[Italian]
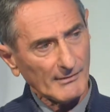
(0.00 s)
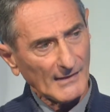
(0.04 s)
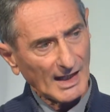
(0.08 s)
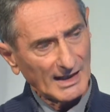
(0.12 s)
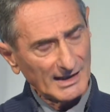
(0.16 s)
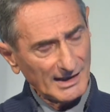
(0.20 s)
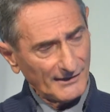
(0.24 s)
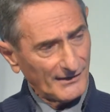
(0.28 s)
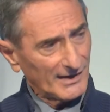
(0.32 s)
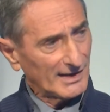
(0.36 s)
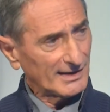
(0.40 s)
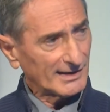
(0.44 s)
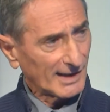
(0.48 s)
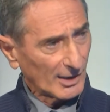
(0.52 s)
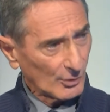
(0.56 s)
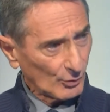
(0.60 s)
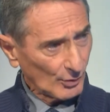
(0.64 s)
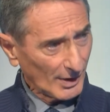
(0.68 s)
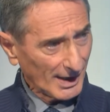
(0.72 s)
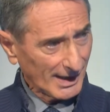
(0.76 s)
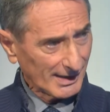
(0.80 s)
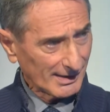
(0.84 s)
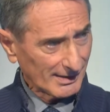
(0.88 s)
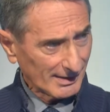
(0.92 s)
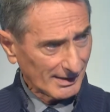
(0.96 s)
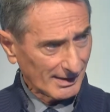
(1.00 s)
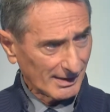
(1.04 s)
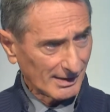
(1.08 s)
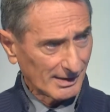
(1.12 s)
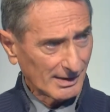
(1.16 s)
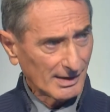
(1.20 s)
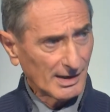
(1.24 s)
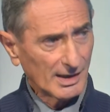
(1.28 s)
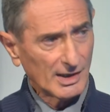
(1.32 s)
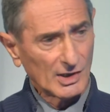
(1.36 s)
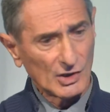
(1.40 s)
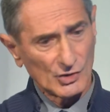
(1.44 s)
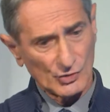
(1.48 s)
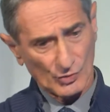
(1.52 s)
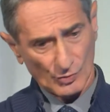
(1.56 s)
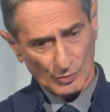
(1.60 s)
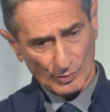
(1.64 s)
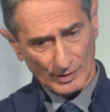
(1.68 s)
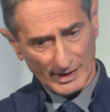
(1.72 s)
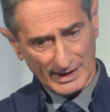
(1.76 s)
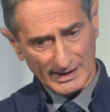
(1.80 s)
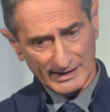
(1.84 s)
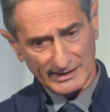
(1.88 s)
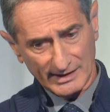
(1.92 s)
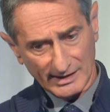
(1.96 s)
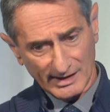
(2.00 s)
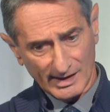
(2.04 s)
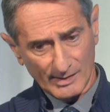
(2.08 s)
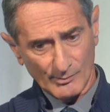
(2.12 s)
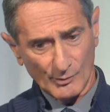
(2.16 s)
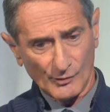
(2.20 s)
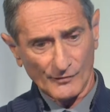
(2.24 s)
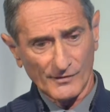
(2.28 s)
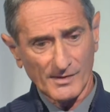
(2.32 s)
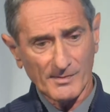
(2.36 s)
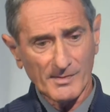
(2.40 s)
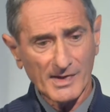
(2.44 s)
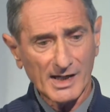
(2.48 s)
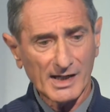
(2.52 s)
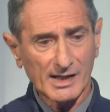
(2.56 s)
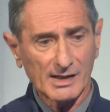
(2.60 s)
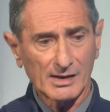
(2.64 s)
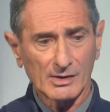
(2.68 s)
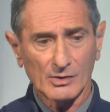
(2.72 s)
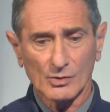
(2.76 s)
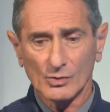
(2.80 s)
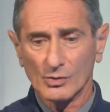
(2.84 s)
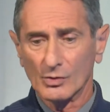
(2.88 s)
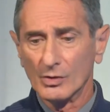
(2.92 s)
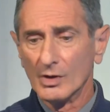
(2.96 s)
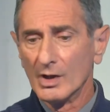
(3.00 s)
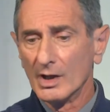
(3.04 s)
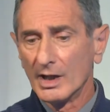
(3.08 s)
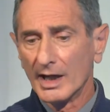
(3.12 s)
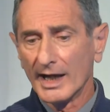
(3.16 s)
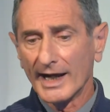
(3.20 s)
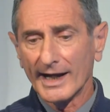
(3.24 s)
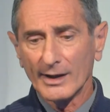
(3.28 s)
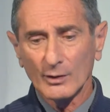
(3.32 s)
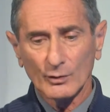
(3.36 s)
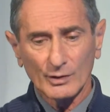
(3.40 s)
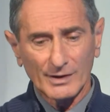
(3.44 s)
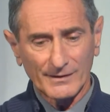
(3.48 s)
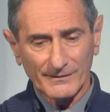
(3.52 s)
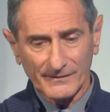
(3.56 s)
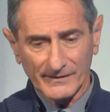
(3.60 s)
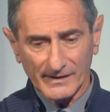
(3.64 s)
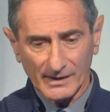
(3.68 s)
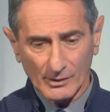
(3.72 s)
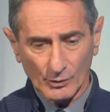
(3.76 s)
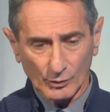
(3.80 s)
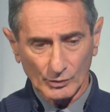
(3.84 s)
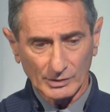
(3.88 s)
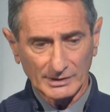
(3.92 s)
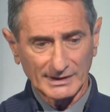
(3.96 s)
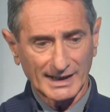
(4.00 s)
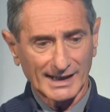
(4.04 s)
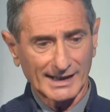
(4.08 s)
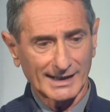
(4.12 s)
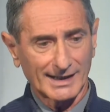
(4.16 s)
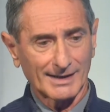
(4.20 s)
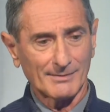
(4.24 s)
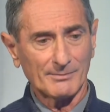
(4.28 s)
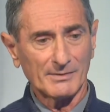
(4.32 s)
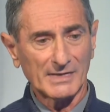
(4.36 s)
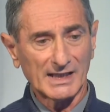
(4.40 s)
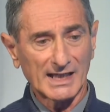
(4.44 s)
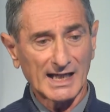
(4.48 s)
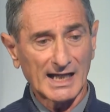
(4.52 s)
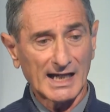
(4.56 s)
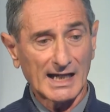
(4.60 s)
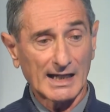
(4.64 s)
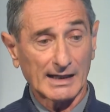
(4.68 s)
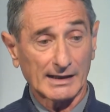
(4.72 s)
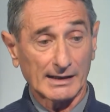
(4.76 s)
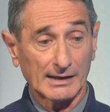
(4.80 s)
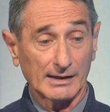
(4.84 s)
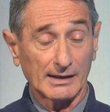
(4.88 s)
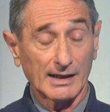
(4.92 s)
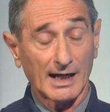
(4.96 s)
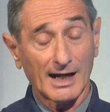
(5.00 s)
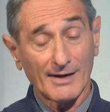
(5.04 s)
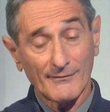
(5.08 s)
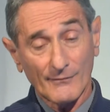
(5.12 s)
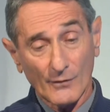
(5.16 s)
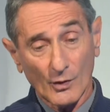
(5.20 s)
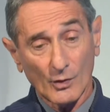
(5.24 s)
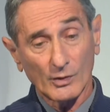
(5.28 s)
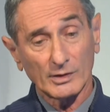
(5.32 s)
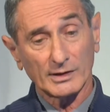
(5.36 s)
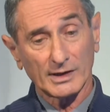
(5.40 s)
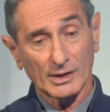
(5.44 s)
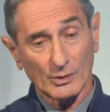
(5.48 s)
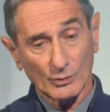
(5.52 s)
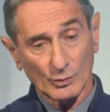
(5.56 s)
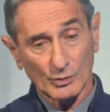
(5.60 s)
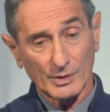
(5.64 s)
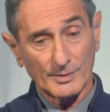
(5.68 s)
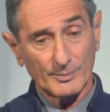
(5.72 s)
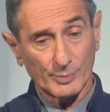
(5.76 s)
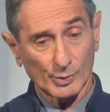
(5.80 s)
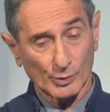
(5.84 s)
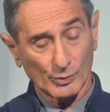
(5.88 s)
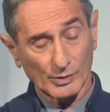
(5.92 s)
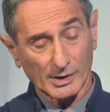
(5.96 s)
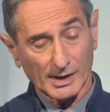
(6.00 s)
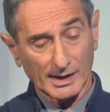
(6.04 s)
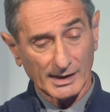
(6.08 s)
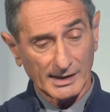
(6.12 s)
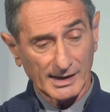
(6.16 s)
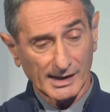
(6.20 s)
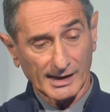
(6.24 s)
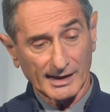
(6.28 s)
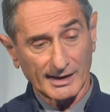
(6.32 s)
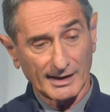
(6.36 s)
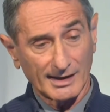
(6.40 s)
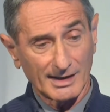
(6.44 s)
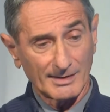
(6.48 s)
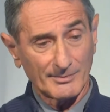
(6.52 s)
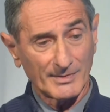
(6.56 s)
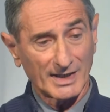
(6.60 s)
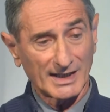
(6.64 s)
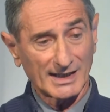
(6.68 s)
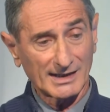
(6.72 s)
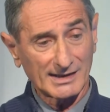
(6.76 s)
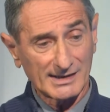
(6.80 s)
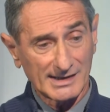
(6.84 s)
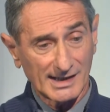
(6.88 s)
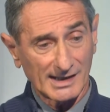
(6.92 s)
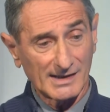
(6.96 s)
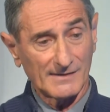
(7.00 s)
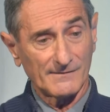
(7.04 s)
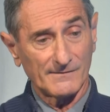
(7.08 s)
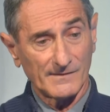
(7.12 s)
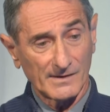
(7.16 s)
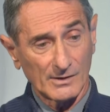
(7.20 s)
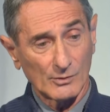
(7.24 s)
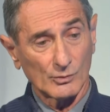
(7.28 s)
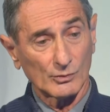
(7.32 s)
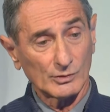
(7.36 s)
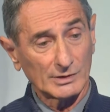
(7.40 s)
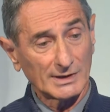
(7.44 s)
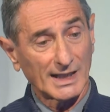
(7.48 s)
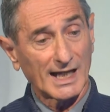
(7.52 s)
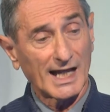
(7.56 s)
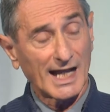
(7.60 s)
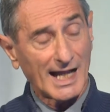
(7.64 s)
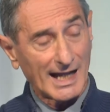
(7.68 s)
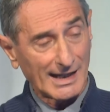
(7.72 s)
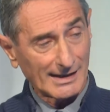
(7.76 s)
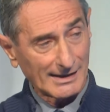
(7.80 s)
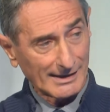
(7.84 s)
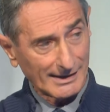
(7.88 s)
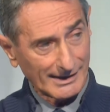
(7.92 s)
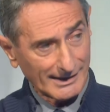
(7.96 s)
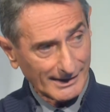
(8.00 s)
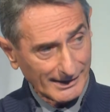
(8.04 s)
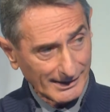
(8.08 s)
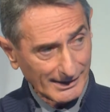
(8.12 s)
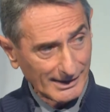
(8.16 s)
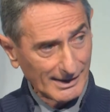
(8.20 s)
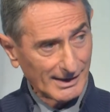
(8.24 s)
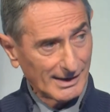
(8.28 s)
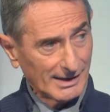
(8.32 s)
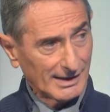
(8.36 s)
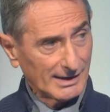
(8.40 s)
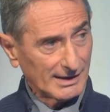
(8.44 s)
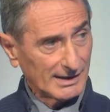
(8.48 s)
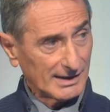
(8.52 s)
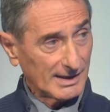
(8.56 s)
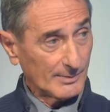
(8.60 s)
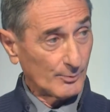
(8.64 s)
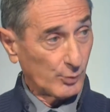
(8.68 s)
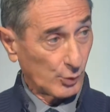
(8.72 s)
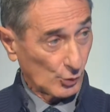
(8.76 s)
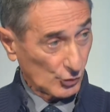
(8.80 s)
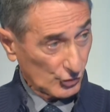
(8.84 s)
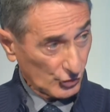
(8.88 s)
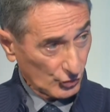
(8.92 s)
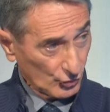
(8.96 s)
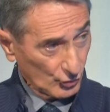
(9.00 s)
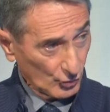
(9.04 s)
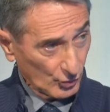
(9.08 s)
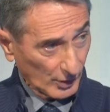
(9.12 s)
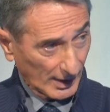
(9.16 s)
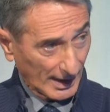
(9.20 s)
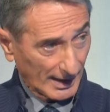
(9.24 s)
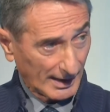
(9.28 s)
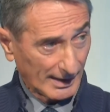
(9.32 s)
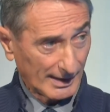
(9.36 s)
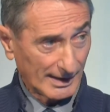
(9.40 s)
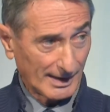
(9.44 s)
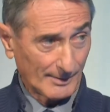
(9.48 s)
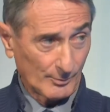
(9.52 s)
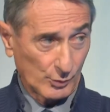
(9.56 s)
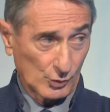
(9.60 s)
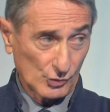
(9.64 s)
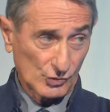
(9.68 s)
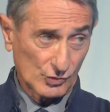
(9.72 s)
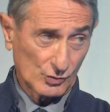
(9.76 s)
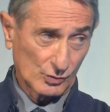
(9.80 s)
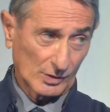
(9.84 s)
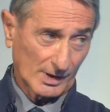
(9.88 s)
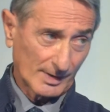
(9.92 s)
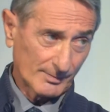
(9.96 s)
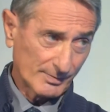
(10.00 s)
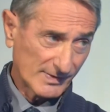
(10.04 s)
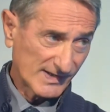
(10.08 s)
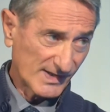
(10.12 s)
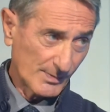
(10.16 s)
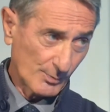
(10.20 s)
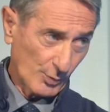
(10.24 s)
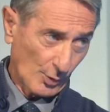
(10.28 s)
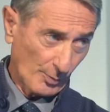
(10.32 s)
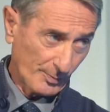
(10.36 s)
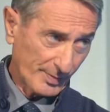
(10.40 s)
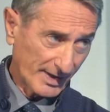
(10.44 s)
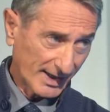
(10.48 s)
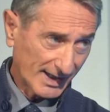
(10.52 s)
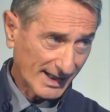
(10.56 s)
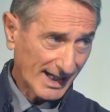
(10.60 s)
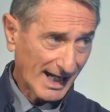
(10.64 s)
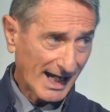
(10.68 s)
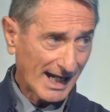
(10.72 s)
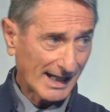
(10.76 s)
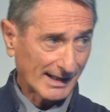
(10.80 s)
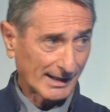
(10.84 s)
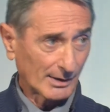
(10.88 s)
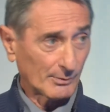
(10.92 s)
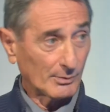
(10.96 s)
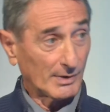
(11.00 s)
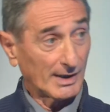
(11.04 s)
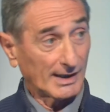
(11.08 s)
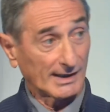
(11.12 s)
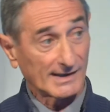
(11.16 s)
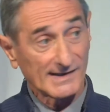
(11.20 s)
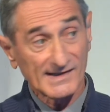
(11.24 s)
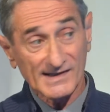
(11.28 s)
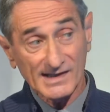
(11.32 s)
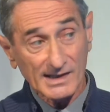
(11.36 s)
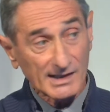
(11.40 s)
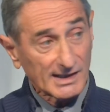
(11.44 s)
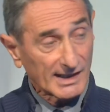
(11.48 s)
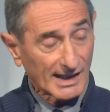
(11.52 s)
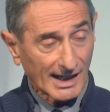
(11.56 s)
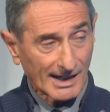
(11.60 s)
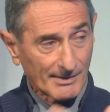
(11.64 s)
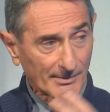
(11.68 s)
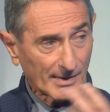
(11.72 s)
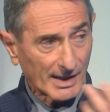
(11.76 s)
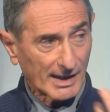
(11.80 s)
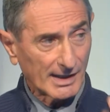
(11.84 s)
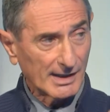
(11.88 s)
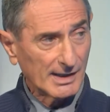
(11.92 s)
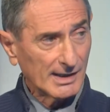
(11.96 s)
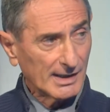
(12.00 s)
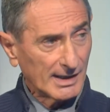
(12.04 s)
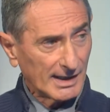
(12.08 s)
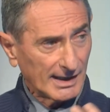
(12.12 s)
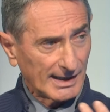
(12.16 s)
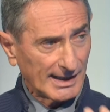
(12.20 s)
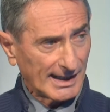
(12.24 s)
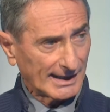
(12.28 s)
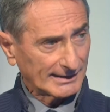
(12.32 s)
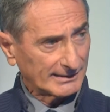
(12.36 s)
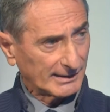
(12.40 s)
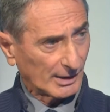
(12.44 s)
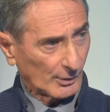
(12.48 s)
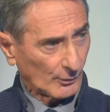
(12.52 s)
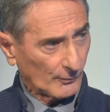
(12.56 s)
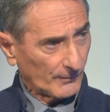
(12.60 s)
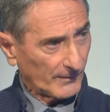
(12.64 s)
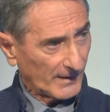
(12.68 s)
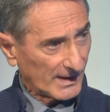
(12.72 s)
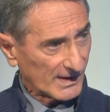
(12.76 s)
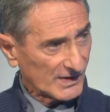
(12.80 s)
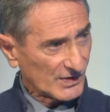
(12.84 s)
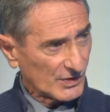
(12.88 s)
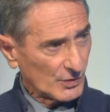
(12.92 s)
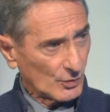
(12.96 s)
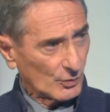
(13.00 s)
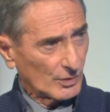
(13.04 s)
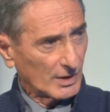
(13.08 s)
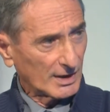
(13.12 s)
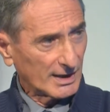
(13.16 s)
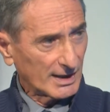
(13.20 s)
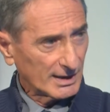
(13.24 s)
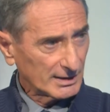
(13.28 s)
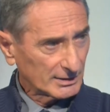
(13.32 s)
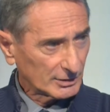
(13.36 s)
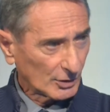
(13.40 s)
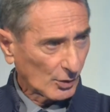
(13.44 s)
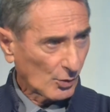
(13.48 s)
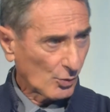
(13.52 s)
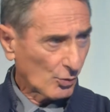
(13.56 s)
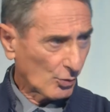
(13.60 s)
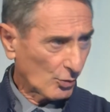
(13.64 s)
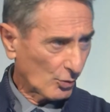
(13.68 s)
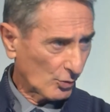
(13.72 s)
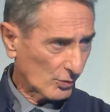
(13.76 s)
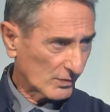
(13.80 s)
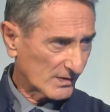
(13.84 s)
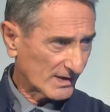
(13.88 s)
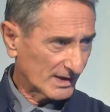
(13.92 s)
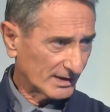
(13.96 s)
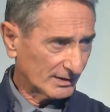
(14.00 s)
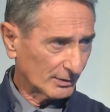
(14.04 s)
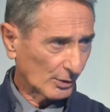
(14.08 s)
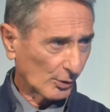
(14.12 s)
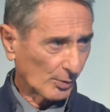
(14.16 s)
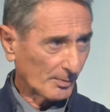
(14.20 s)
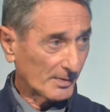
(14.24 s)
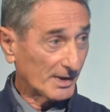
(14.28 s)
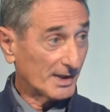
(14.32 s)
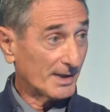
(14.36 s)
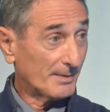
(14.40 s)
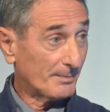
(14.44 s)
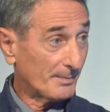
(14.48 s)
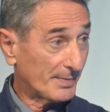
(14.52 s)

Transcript: diventano lenti, sono lenti nel movimento, hanno difficoltà a camminare, a volte con il progredire della malattia difficoltà anche di postura, la postura si può piegare, quella che si chiama lateroflessione del tronco, sindrome di